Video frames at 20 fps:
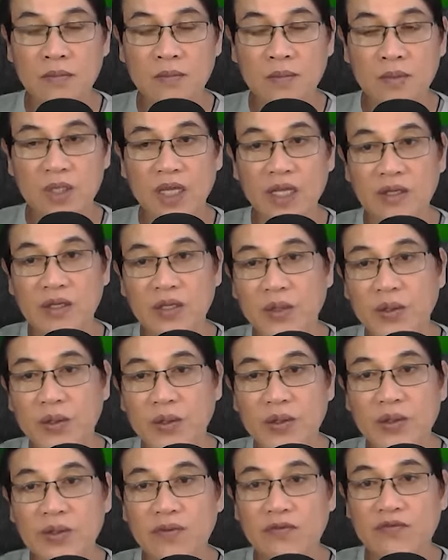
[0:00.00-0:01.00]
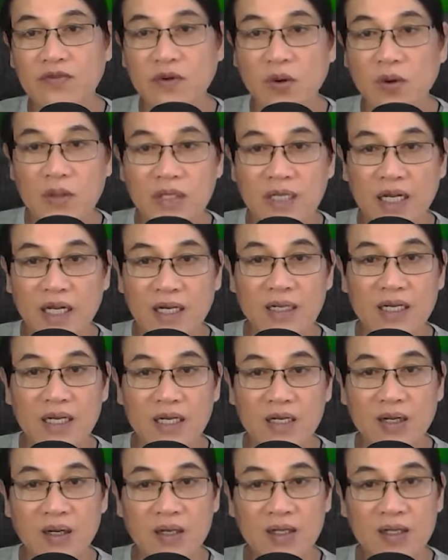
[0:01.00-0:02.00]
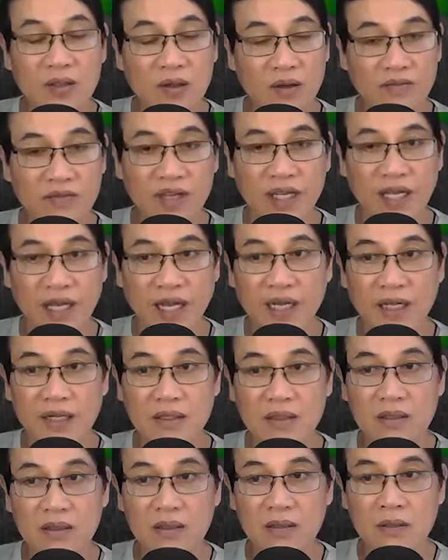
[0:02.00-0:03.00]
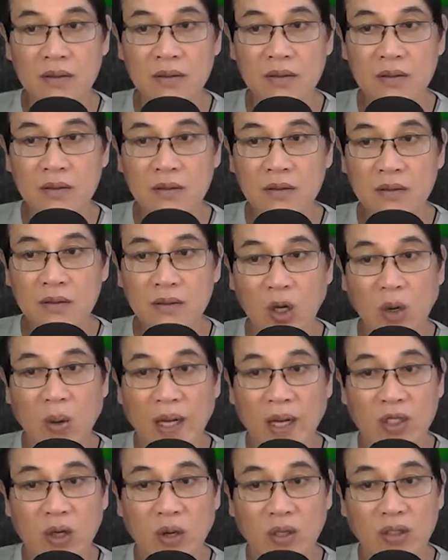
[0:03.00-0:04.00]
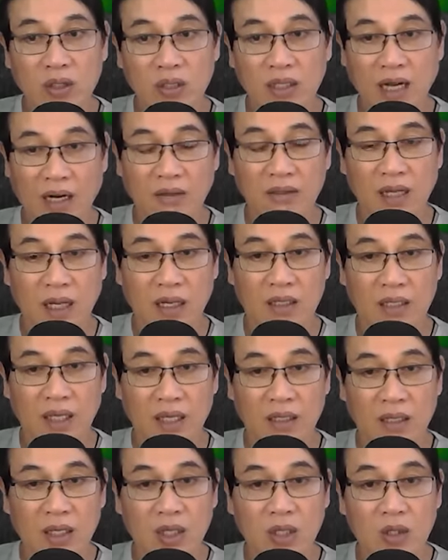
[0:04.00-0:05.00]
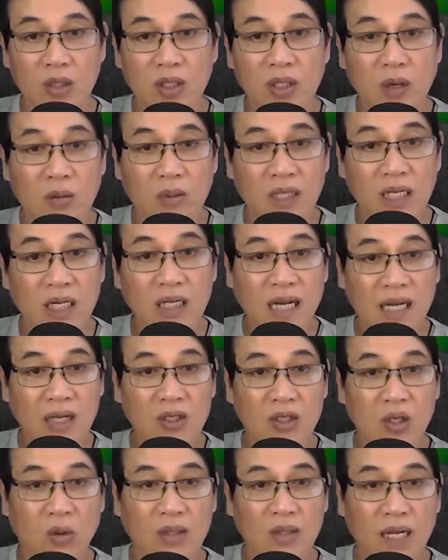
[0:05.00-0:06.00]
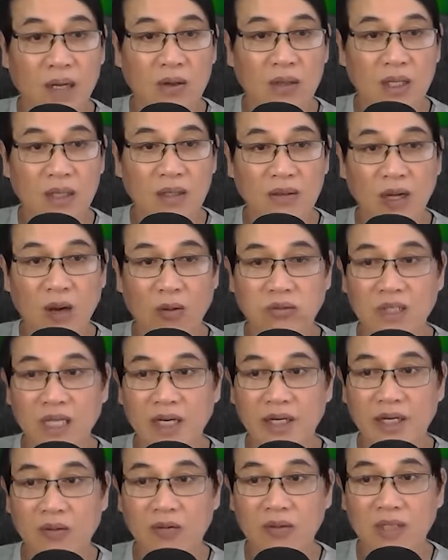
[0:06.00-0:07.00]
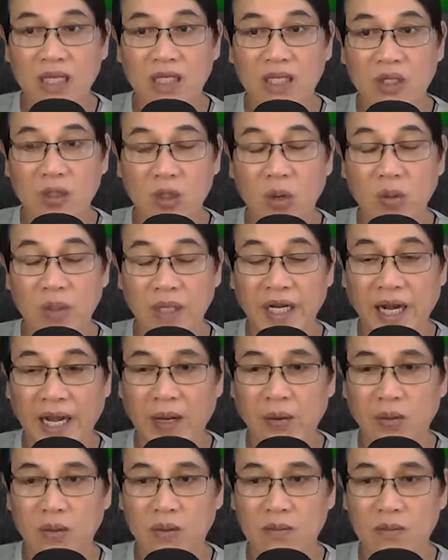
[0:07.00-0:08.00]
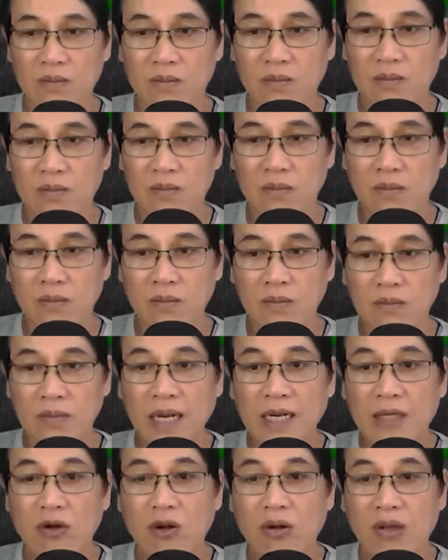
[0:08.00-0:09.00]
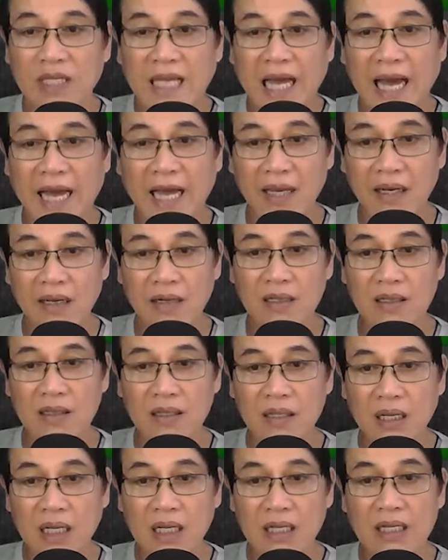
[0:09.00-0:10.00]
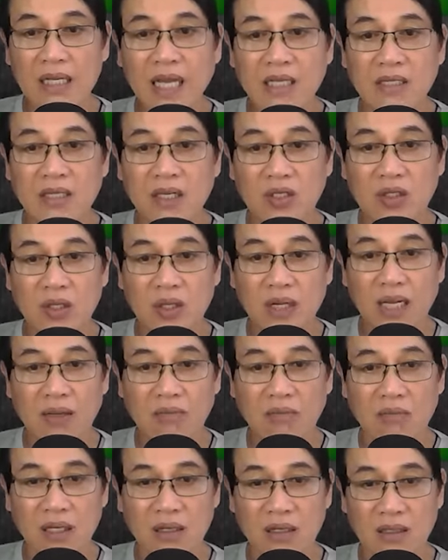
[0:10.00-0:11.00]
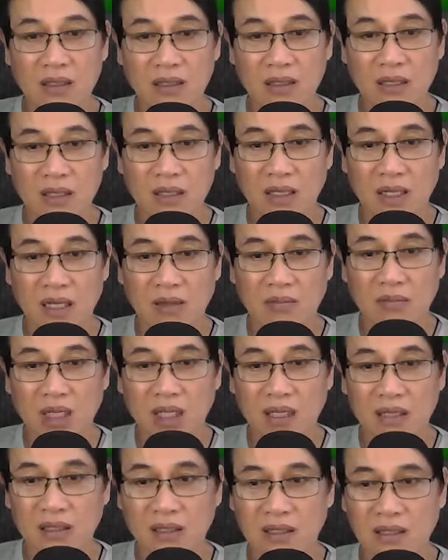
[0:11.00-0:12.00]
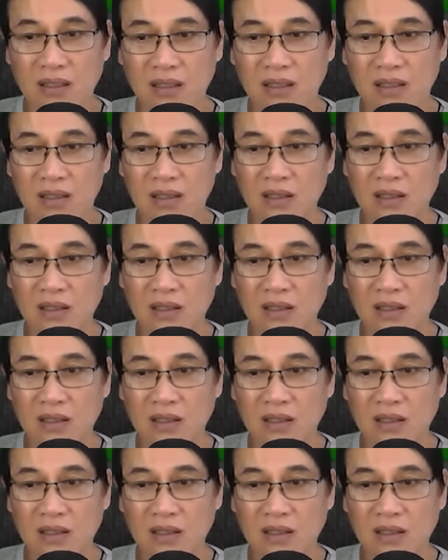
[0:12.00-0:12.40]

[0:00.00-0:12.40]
Thiên Vũ phủ nhận lời nói của Vi An. Cô ăn nói cho cẩn thận nghe, tôi không có đứng đắn chỗ nào, động tay động chân với cô khi nào. Anh còn cãi nữa, ngay giờ rồi anh mới, anh mới...